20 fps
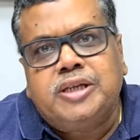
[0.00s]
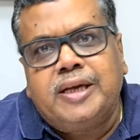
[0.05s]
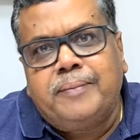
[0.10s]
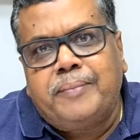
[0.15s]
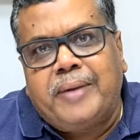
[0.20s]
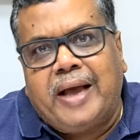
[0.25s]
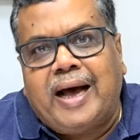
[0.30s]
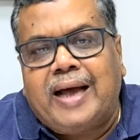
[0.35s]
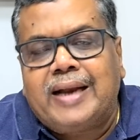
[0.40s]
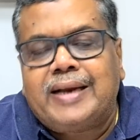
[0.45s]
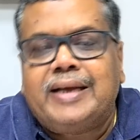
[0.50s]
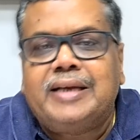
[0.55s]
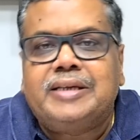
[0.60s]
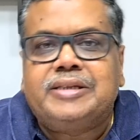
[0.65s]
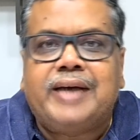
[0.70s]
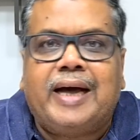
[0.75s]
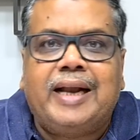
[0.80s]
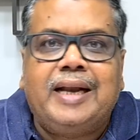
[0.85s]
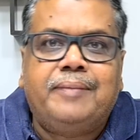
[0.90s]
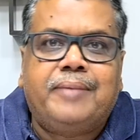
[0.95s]
सिंह बिहार के
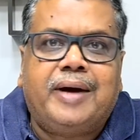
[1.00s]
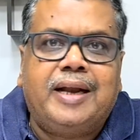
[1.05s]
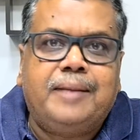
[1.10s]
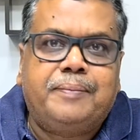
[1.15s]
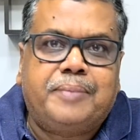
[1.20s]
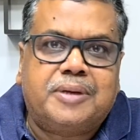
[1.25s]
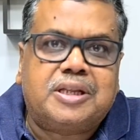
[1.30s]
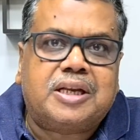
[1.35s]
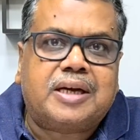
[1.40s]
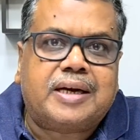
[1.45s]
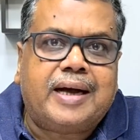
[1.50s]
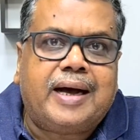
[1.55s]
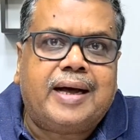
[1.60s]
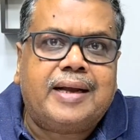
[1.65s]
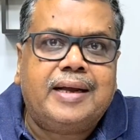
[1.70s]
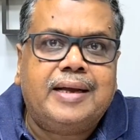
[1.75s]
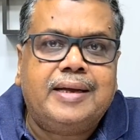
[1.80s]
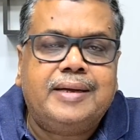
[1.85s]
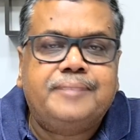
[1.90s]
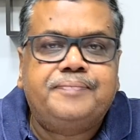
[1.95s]
जाने माने
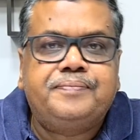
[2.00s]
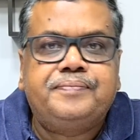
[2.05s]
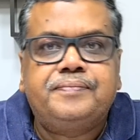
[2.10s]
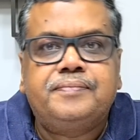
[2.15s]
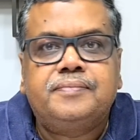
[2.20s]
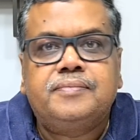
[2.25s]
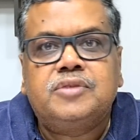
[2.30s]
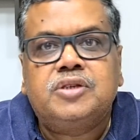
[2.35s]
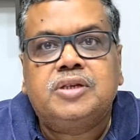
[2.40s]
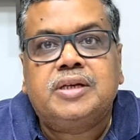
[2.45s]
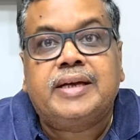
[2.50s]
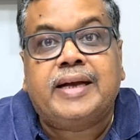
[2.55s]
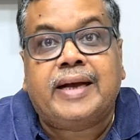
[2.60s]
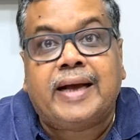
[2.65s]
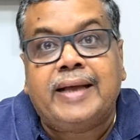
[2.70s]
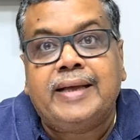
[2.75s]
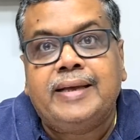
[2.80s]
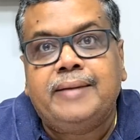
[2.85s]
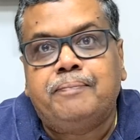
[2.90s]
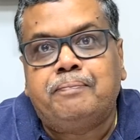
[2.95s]
पत्रकार हैं
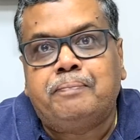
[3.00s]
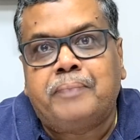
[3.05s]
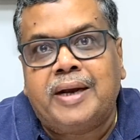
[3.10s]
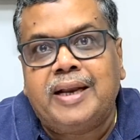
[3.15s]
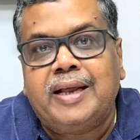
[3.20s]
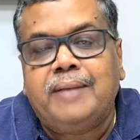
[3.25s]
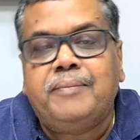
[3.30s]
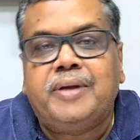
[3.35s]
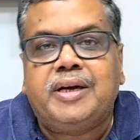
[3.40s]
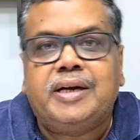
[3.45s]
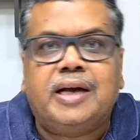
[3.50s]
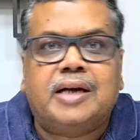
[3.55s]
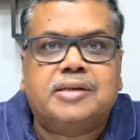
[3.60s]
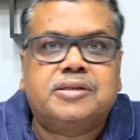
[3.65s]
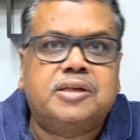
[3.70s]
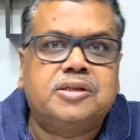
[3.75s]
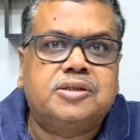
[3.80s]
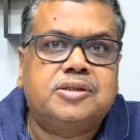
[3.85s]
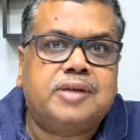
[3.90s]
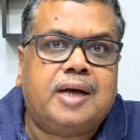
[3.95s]
कई बड़े मीडिया
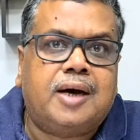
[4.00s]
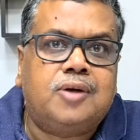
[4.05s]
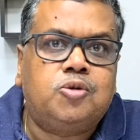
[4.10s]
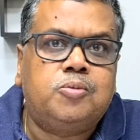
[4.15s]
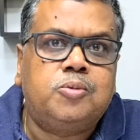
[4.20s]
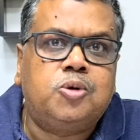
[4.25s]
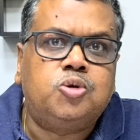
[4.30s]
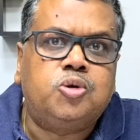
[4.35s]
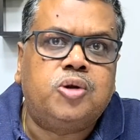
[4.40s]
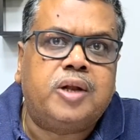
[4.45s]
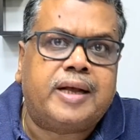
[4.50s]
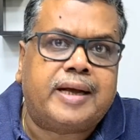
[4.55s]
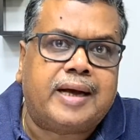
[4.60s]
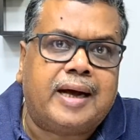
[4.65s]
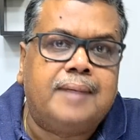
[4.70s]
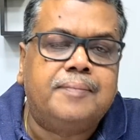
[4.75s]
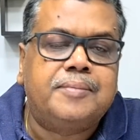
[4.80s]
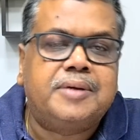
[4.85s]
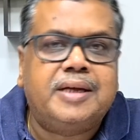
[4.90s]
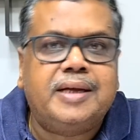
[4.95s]
संस्थानों में उन्होंने
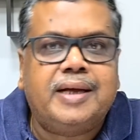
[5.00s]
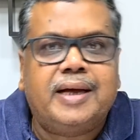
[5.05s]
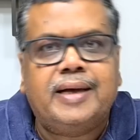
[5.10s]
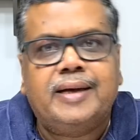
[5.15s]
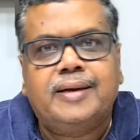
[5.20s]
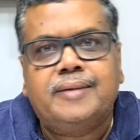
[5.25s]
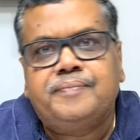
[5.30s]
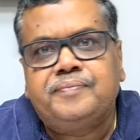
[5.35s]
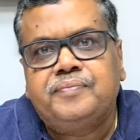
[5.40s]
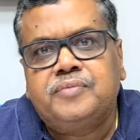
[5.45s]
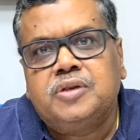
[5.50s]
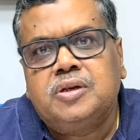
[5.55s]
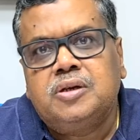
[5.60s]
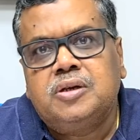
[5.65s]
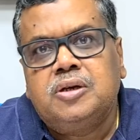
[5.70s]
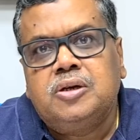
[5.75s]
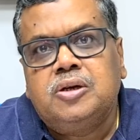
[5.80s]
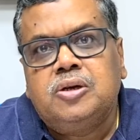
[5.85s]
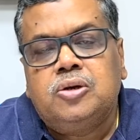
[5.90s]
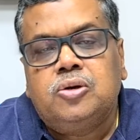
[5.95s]
काम किया है
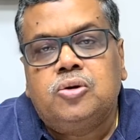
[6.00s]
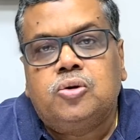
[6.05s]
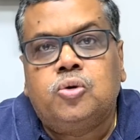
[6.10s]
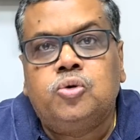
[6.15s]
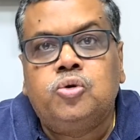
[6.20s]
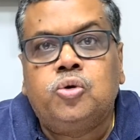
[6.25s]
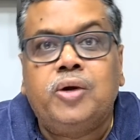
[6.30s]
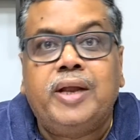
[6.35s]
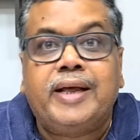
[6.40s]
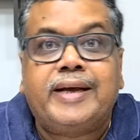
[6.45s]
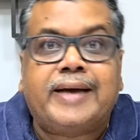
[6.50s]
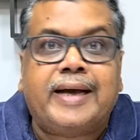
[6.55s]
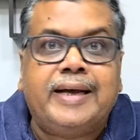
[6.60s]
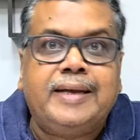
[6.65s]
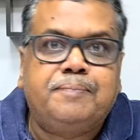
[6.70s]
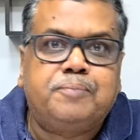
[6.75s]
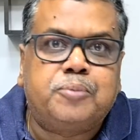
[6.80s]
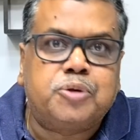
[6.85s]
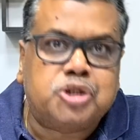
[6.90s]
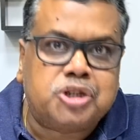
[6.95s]
उन्होंने
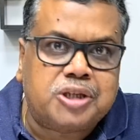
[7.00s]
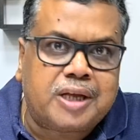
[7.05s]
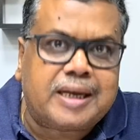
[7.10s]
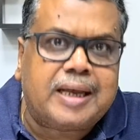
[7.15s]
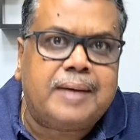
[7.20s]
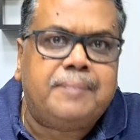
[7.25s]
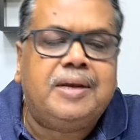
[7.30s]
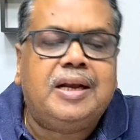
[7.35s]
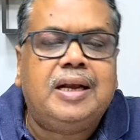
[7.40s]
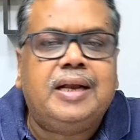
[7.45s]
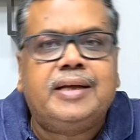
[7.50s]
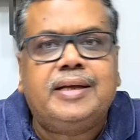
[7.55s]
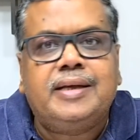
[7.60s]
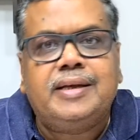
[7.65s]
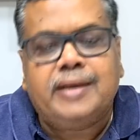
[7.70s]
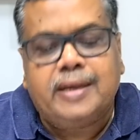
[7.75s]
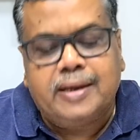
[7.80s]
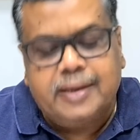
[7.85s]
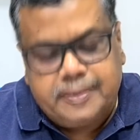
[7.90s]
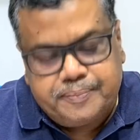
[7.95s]
कई पुस्तकें भी
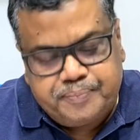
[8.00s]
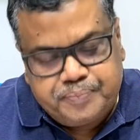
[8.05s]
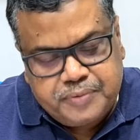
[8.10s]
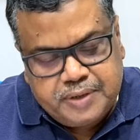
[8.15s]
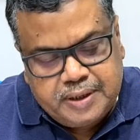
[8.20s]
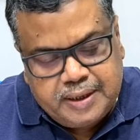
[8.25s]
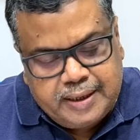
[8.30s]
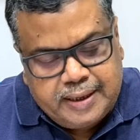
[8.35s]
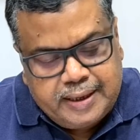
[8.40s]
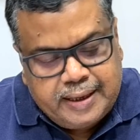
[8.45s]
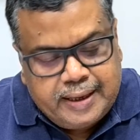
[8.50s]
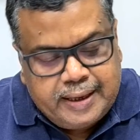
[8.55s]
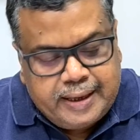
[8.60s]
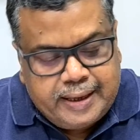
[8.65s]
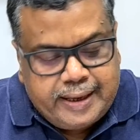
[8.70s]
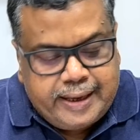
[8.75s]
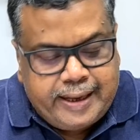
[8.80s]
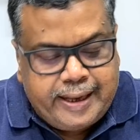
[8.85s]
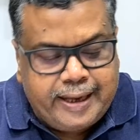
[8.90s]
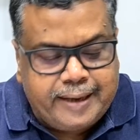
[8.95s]
लिखी हैं
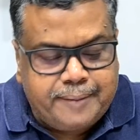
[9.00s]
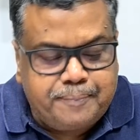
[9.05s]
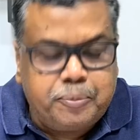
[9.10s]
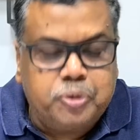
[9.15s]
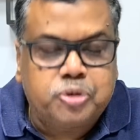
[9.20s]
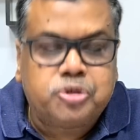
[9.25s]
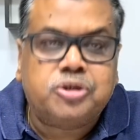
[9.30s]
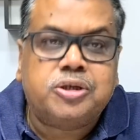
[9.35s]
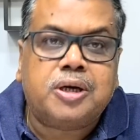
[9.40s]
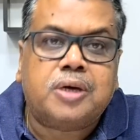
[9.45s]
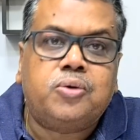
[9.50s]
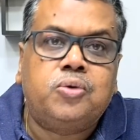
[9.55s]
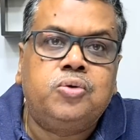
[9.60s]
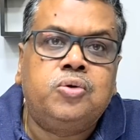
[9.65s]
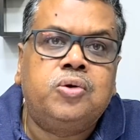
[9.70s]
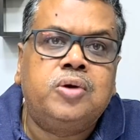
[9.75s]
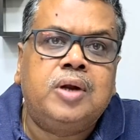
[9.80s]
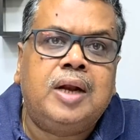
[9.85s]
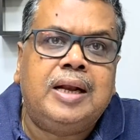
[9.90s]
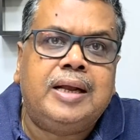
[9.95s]
एक पुस्तक
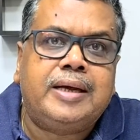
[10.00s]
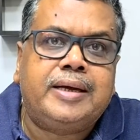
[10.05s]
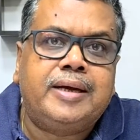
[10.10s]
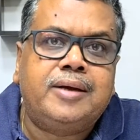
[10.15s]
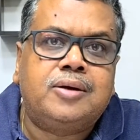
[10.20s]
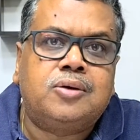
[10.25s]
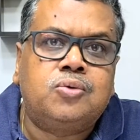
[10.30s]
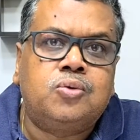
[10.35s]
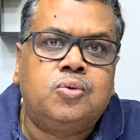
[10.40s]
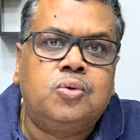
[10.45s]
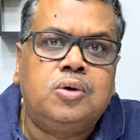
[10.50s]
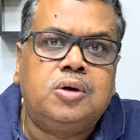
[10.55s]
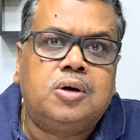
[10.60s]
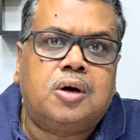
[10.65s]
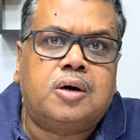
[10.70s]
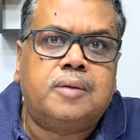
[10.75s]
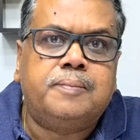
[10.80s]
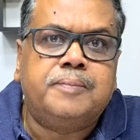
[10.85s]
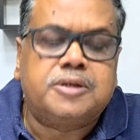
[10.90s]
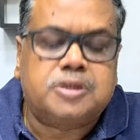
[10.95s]
उन्होंने लिखी रूल्ड
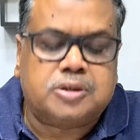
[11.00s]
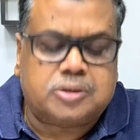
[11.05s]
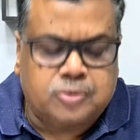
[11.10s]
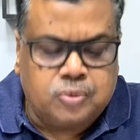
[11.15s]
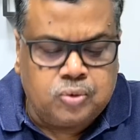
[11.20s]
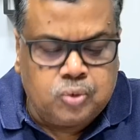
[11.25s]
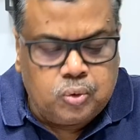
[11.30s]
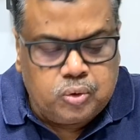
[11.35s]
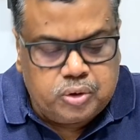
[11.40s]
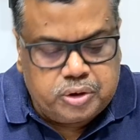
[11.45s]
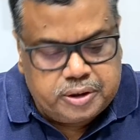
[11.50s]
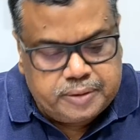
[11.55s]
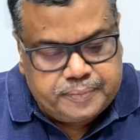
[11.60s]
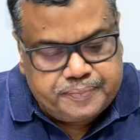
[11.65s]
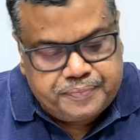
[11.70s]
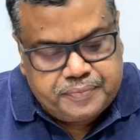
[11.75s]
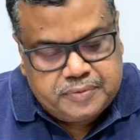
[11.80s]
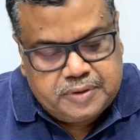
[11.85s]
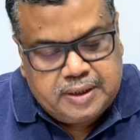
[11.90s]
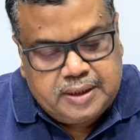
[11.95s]
और मिस रूल्ड
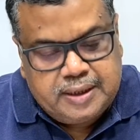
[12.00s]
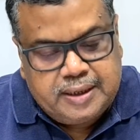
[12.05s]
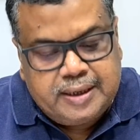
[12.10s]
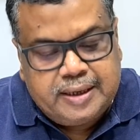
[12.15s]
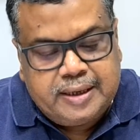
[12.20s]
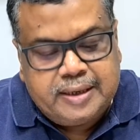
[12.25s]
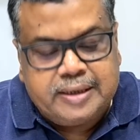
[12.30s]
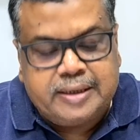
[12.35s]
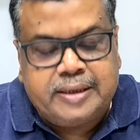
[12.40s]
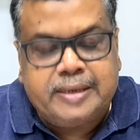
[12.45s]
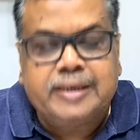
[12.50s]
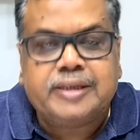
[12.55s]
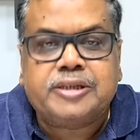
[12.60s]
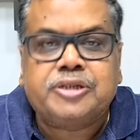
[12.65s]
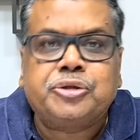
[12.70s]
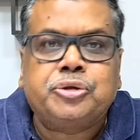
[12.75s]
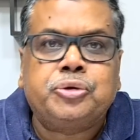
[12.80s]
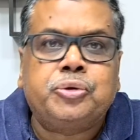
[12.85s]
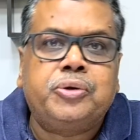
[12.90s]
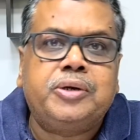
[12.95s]
दी
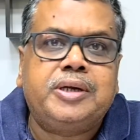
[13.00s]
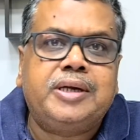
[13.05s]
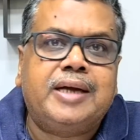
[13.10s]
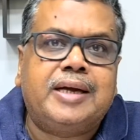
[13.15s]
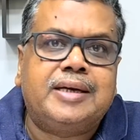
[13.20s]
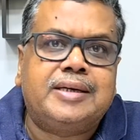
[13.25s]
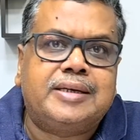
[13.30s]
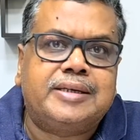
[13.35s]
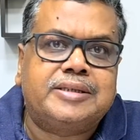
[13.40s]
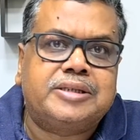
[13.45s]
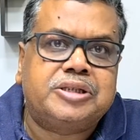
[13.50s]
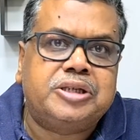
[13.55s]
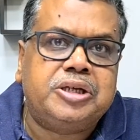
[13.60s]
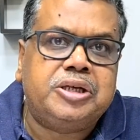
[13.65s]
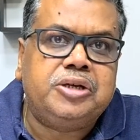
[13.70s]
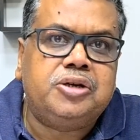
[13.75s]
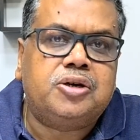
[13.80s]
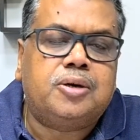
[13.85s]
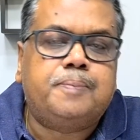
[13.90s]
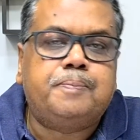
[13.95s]
स्टोरी एंड
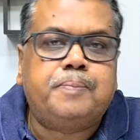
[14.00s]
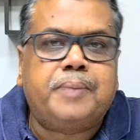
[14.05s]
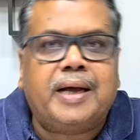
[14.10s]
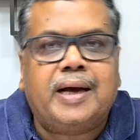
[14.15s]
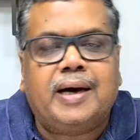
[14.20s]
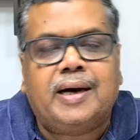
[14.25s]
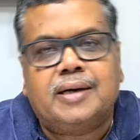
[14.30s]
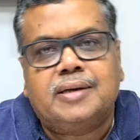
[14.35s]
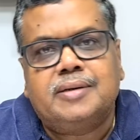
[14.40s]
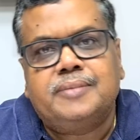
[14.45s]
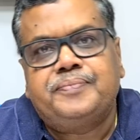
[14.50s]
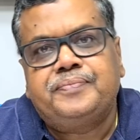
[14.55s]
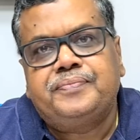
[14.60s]
डेस्टिनी ऑफ बिहार